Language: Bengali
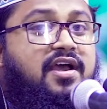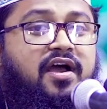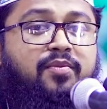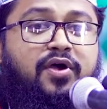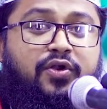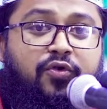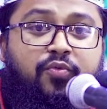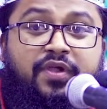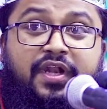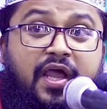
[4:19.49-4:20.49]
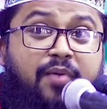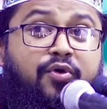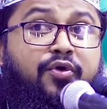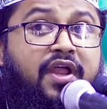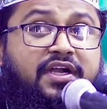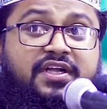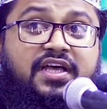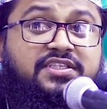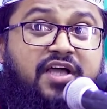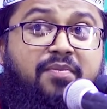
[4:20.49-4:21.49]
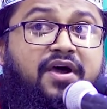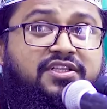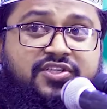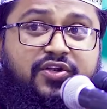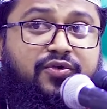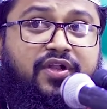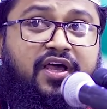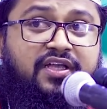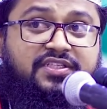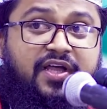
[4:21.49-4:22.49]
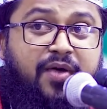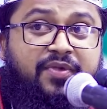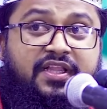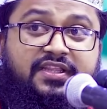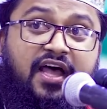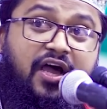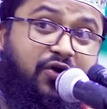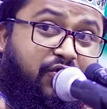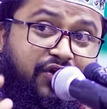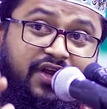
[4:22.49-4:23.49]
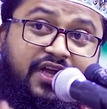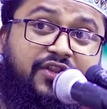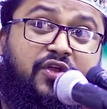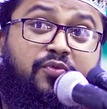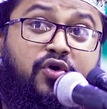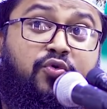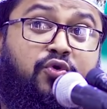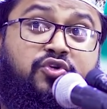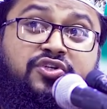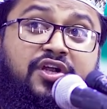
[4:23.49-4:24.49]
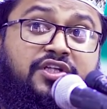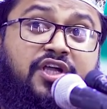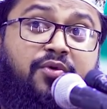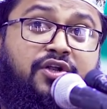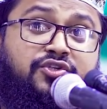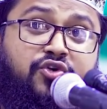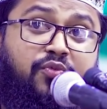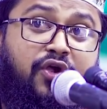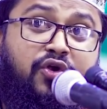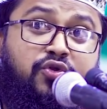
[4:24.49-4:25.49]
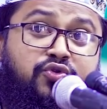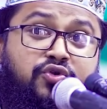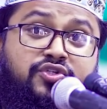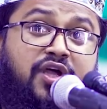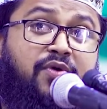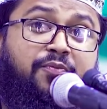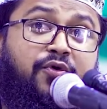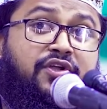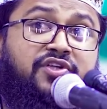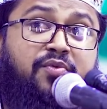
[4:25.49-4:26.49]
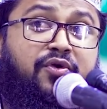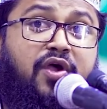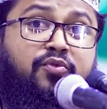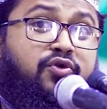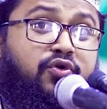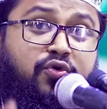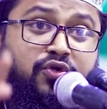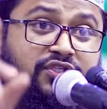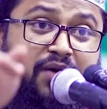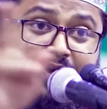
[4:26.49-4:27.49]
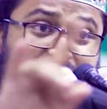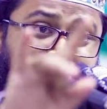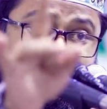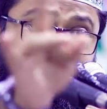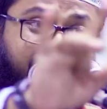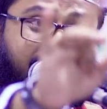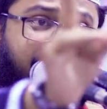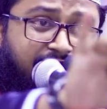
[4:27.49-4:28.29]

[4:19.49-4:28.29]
আমার নবীর এমন একটা জামা ছিল না যে আমি তা করে রেখে দেব অনুষ্ঠানে যাওয়ার সময় নতুন জামা পরে যাবে এমন কোনো জামা ছিল না